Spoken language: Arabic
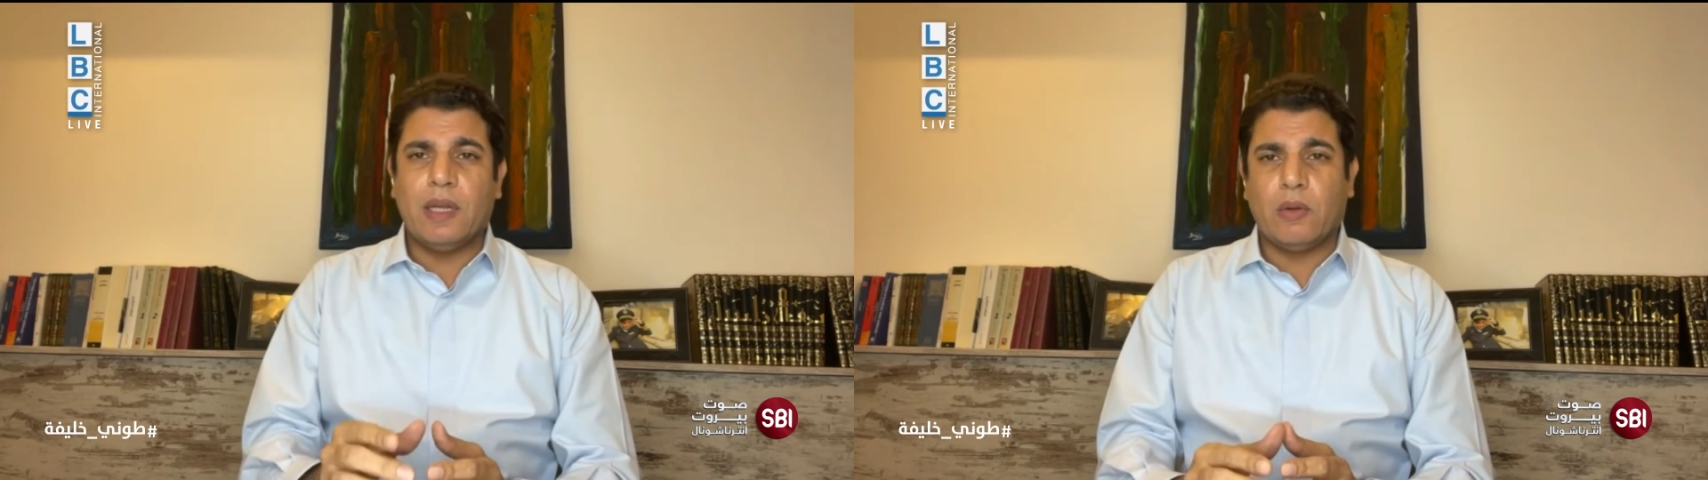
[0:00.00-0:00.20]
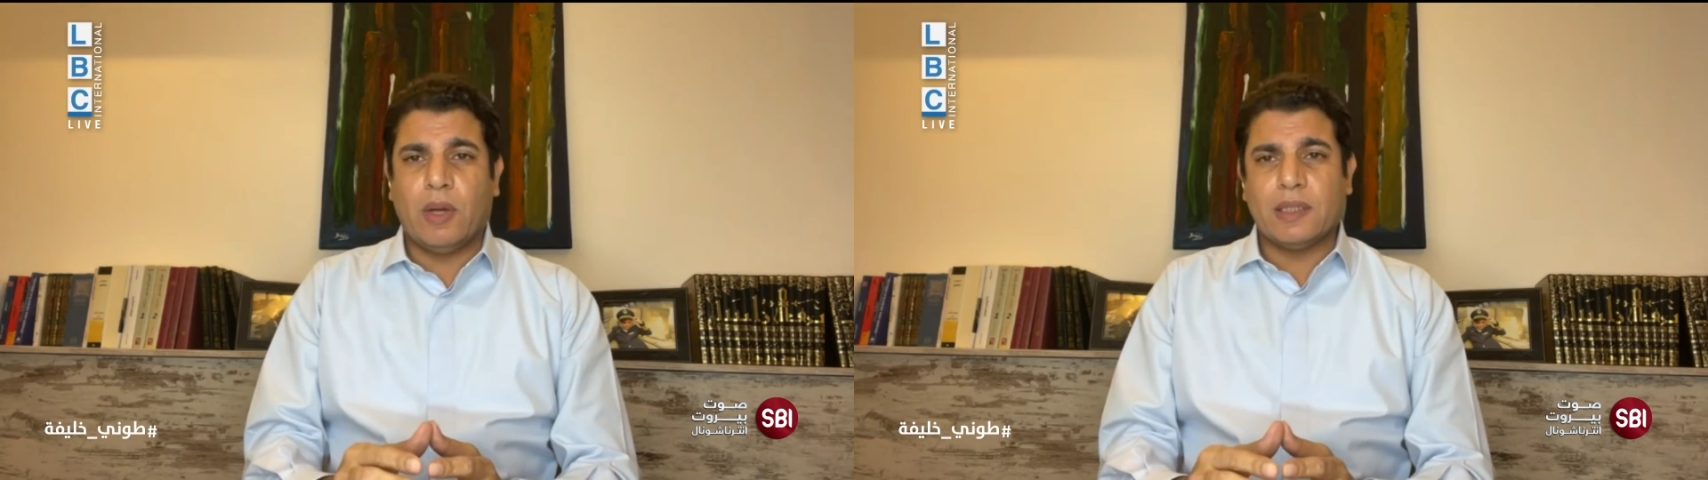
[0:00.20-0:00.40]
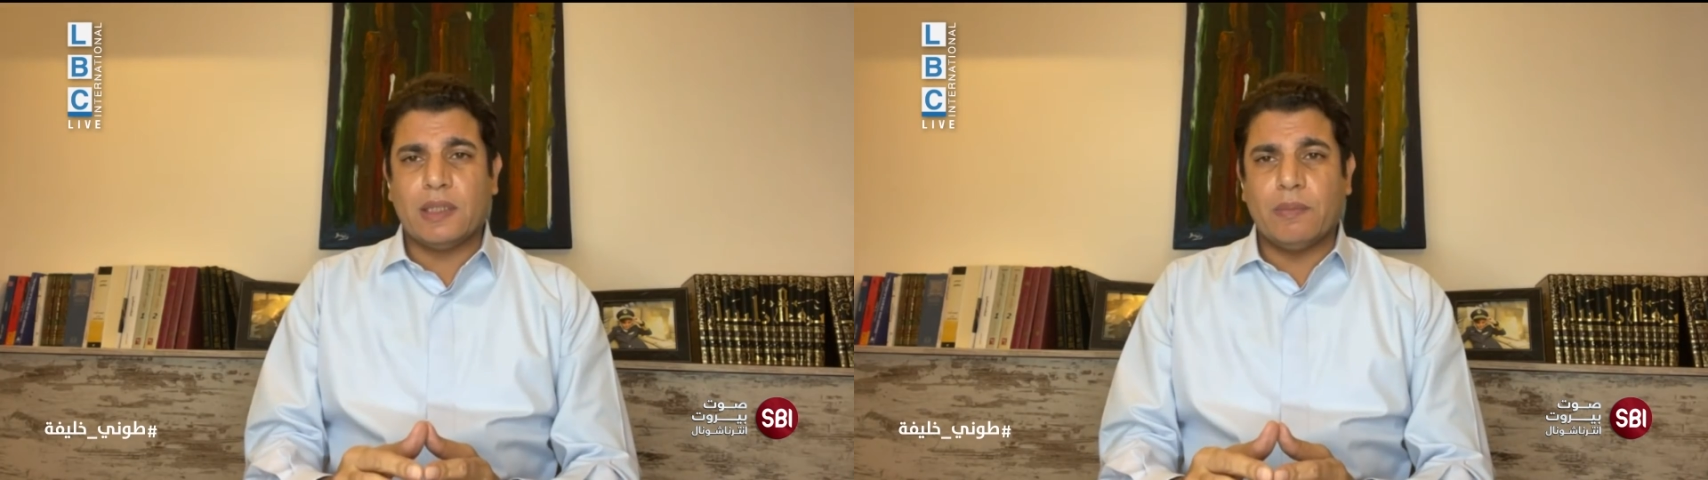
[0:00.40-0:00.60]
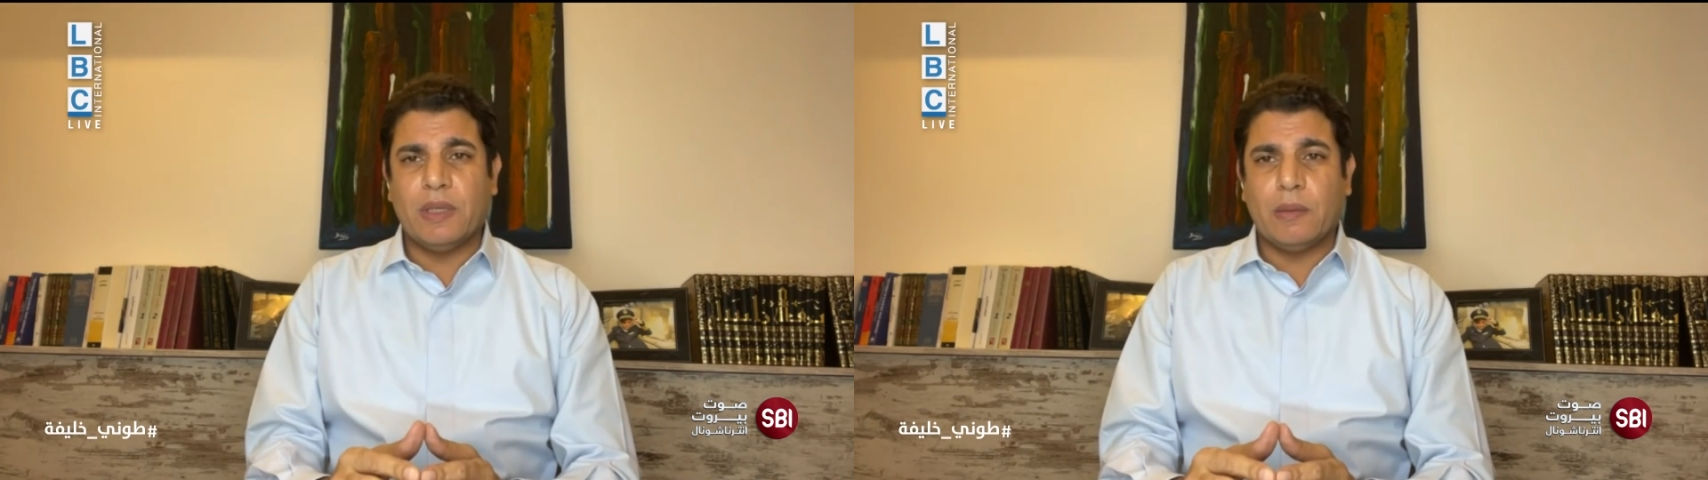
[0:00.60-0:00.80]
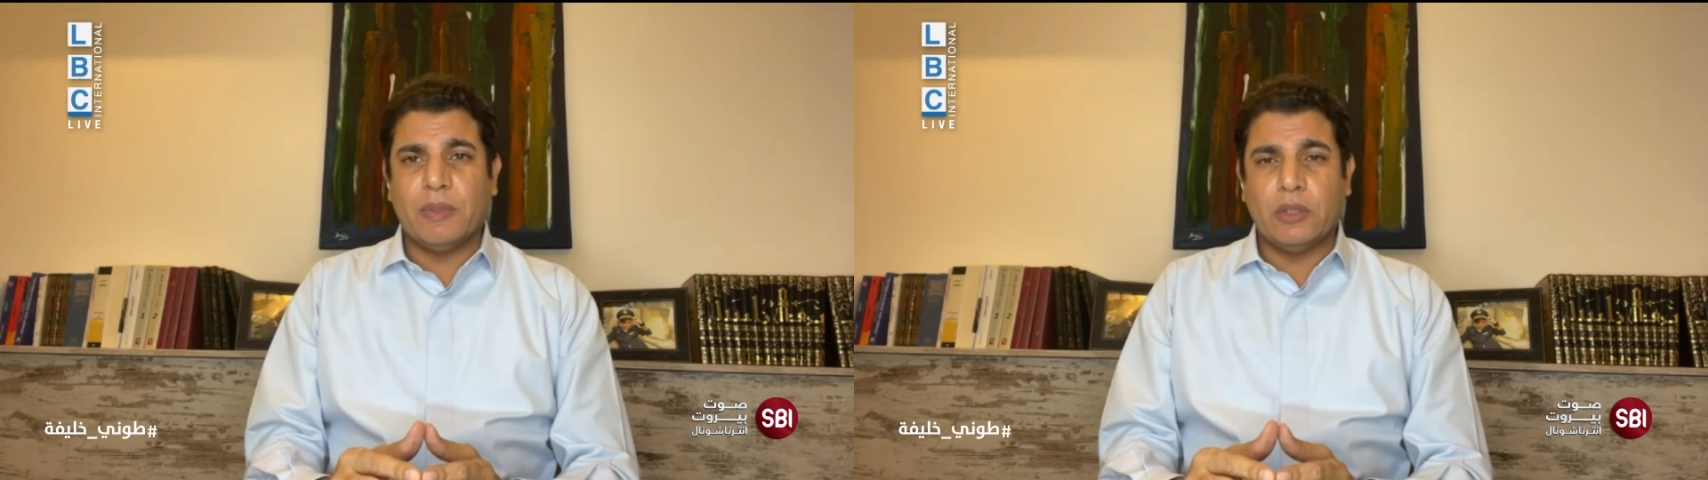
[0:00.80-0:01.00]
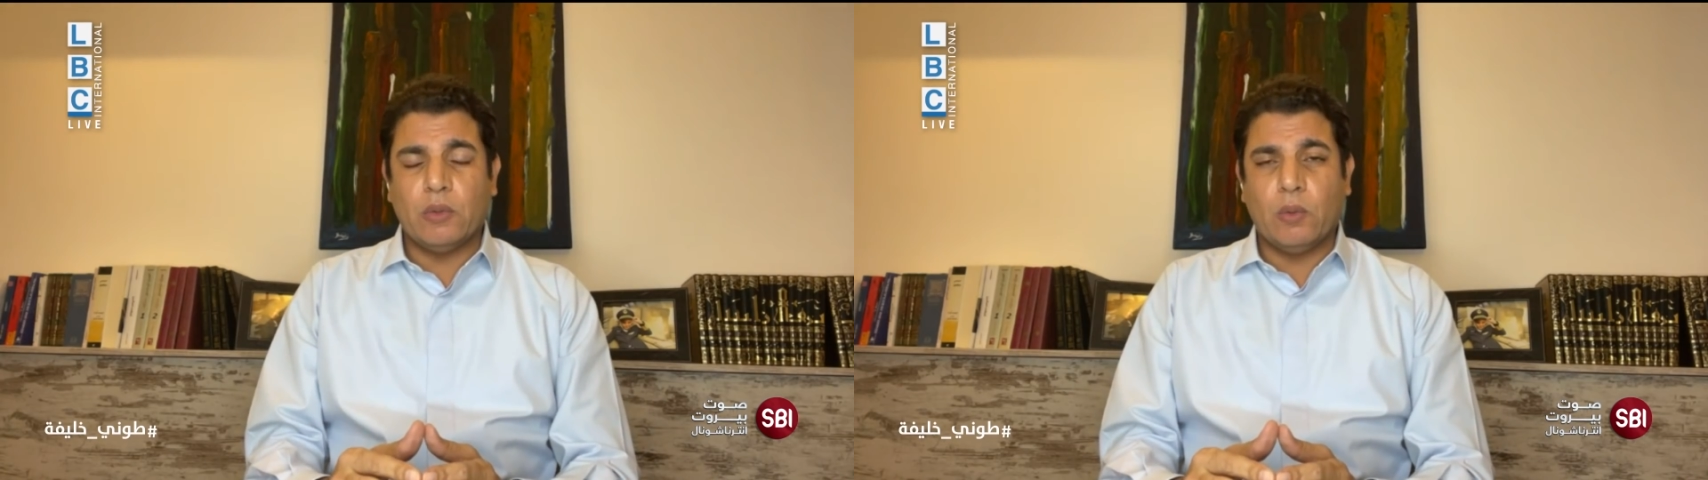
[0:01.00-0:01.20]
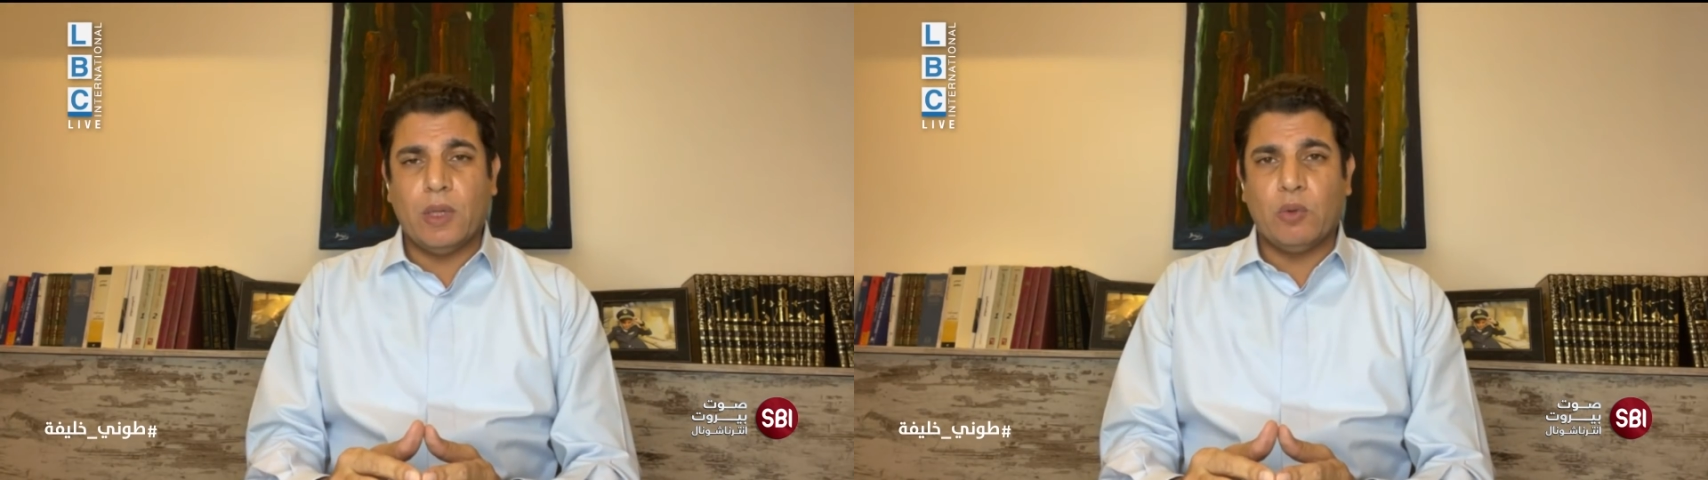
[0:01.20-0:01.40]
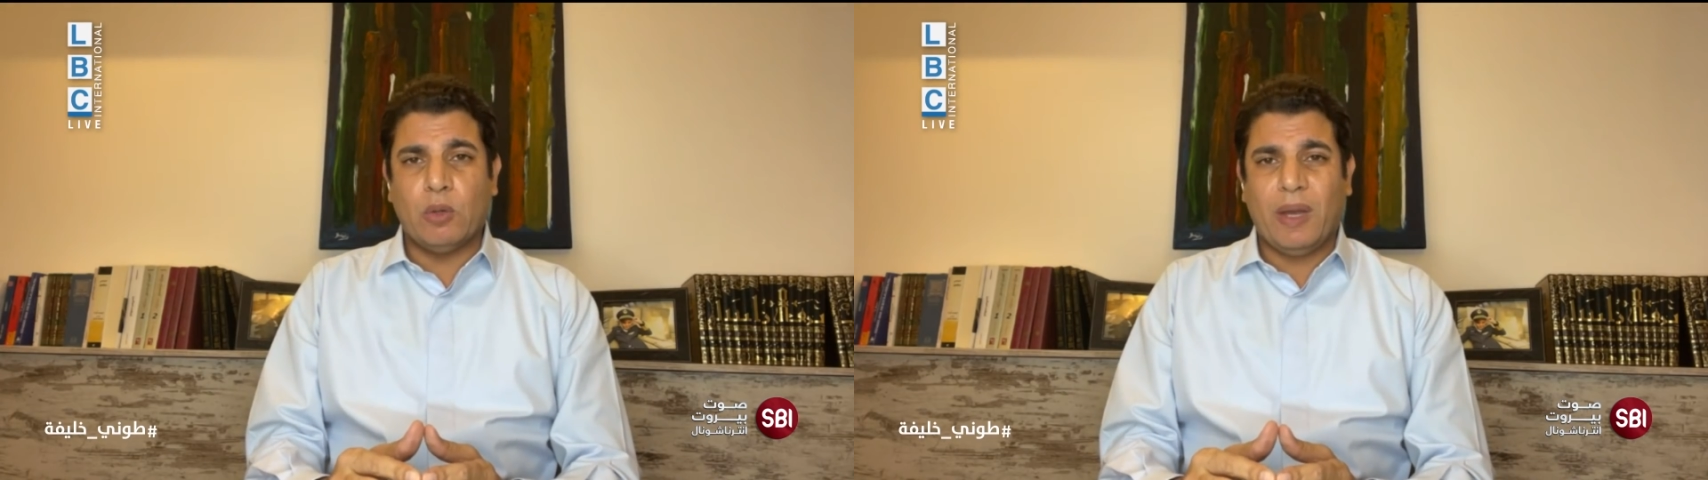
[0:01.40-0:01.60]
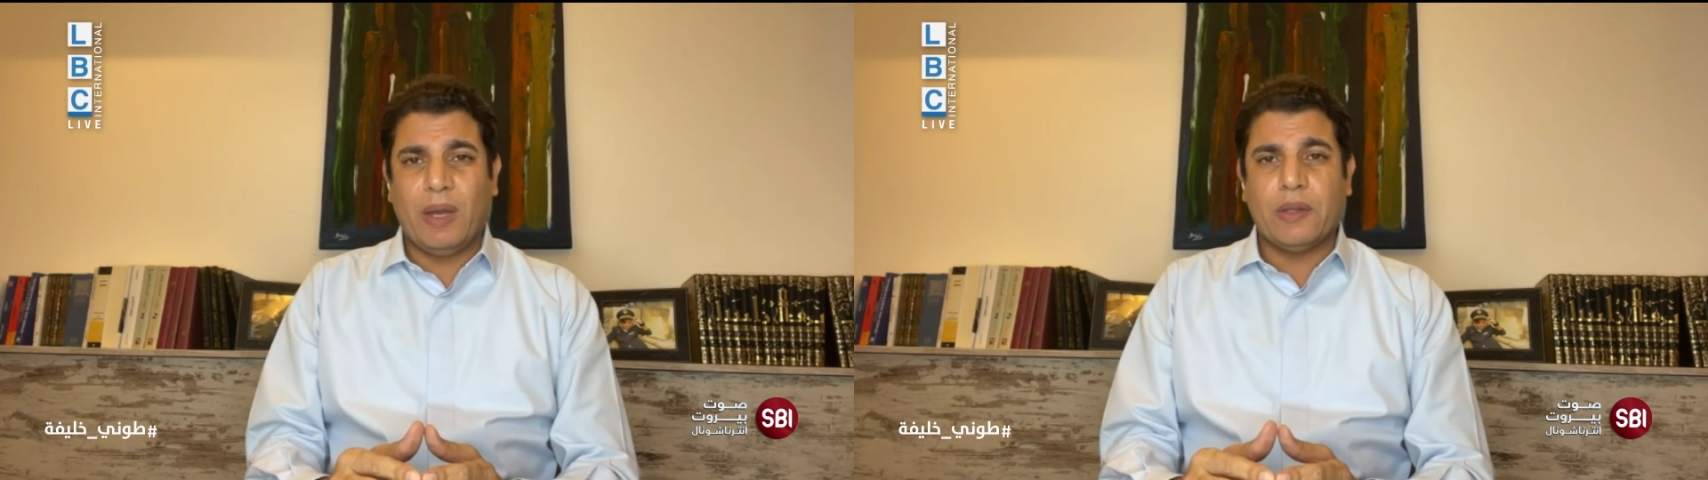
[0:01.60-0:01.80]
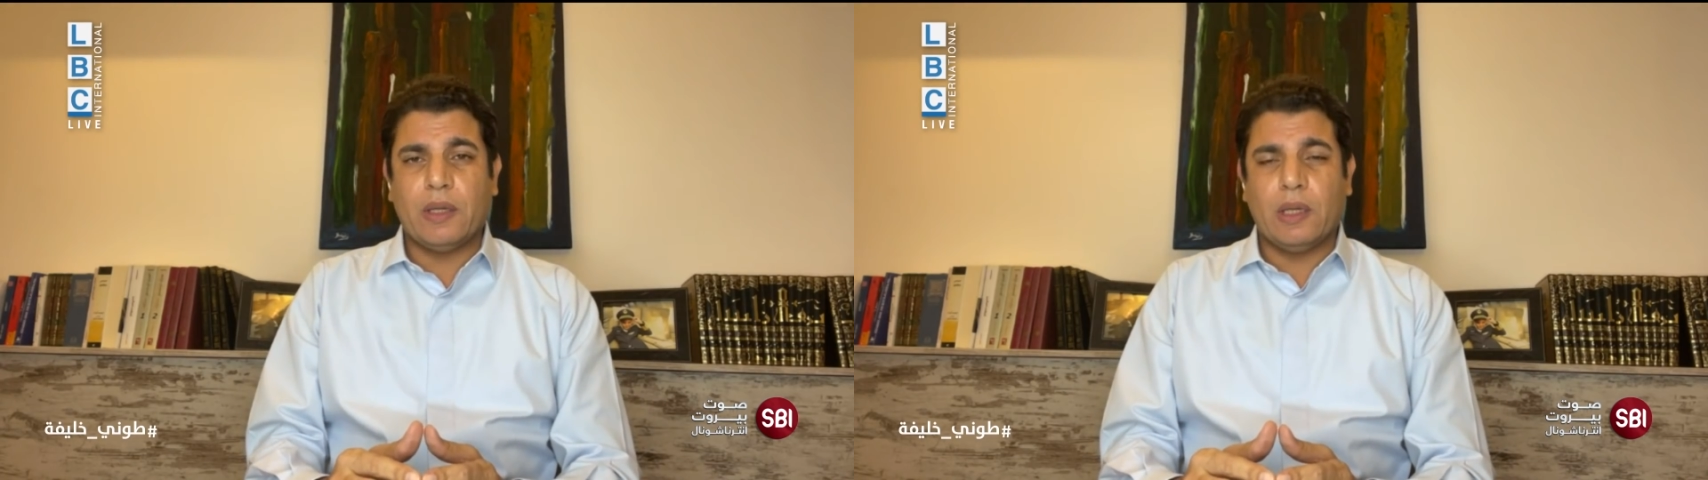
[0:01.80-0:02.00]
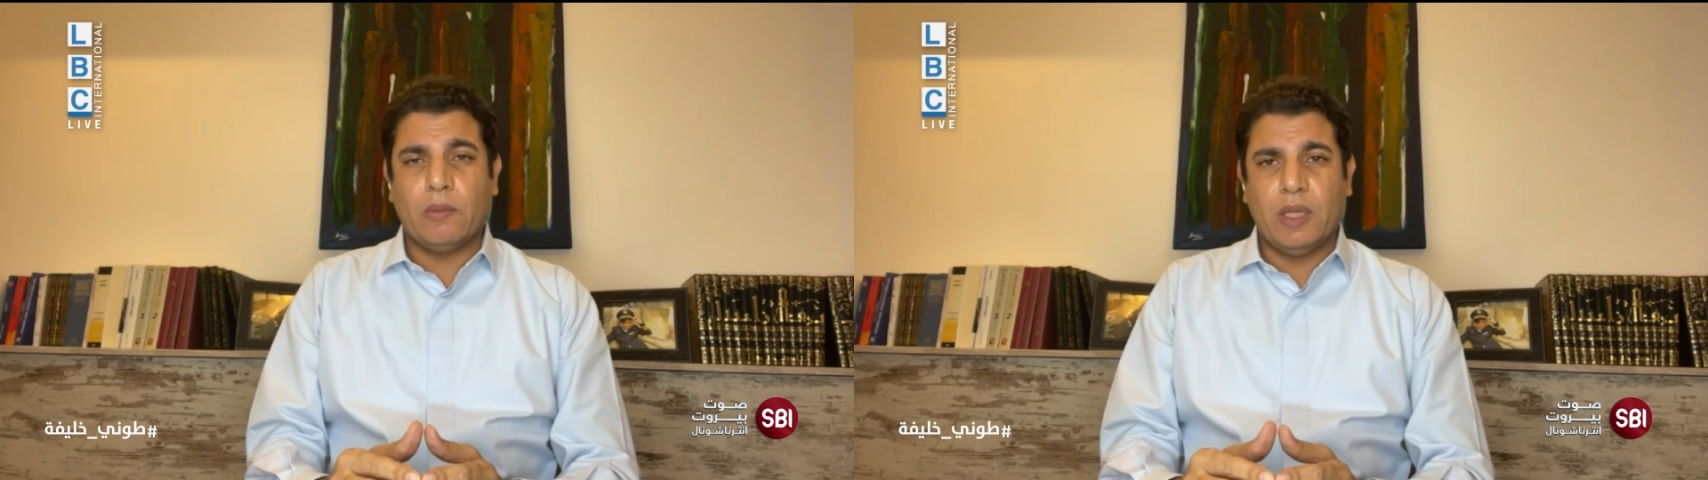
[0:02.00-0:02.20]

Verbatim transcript: لانه عدد كبير من النواب والمحظيين